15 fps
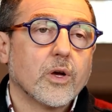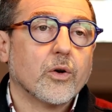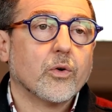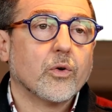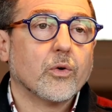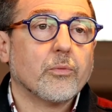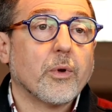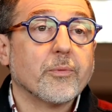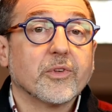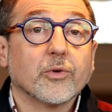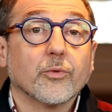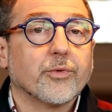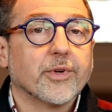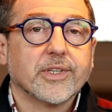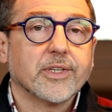euh, même si
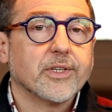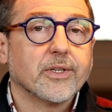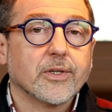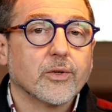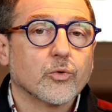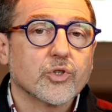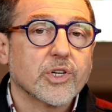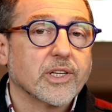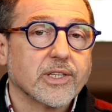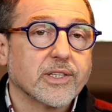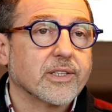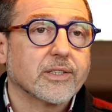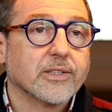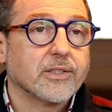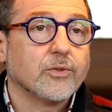on, fait des, on gère
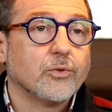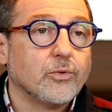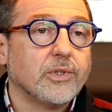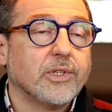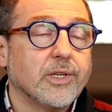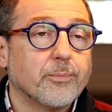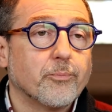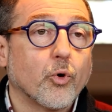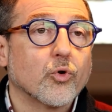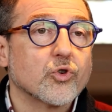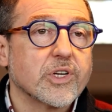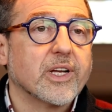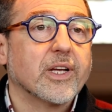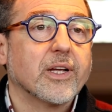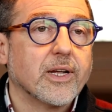des,
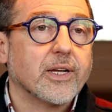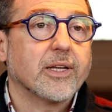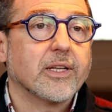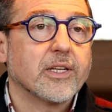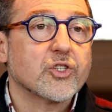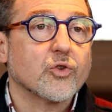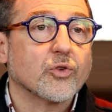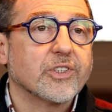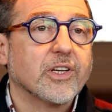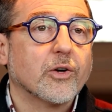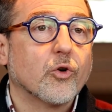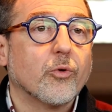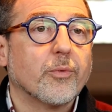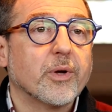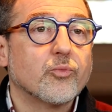projets et des chantiers
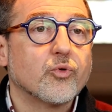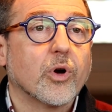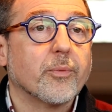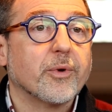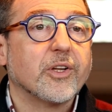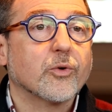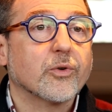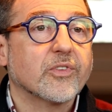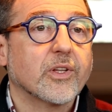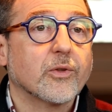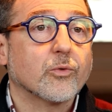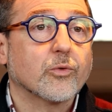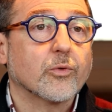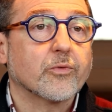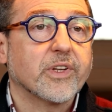en commun pour améliorer cette
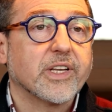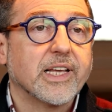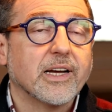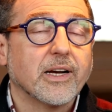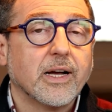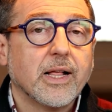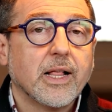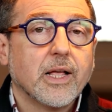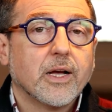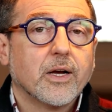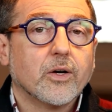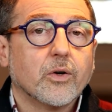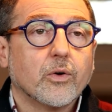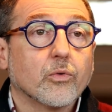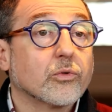notion de filière.
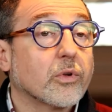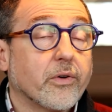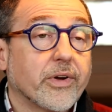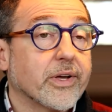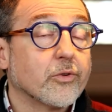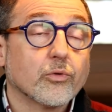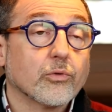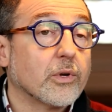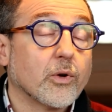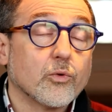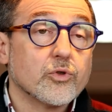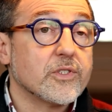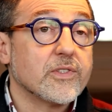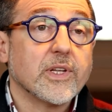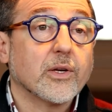Euh, on travaille sur la
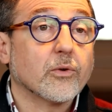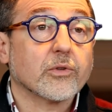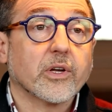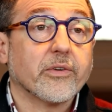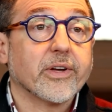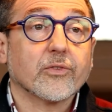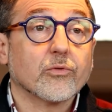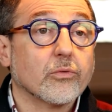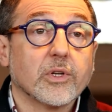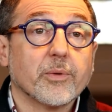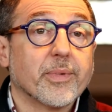logistique, on travaille sur les